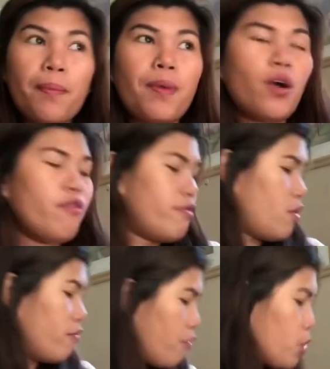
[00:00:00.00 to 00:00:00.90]

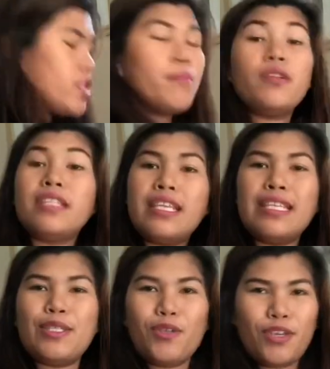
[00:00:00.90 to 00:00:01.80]
napaka-comfortable niyan
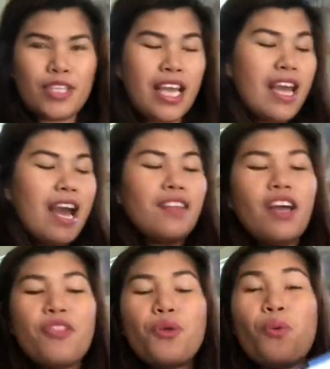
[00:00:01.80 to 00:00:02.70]
isuot.
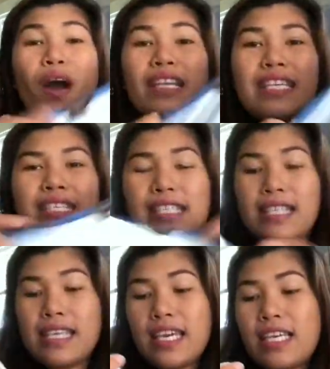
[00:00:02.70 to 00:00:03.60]
Another one is
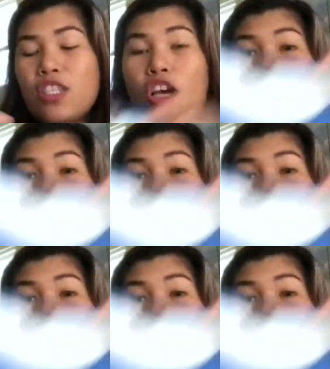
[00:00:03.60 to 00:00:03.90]
this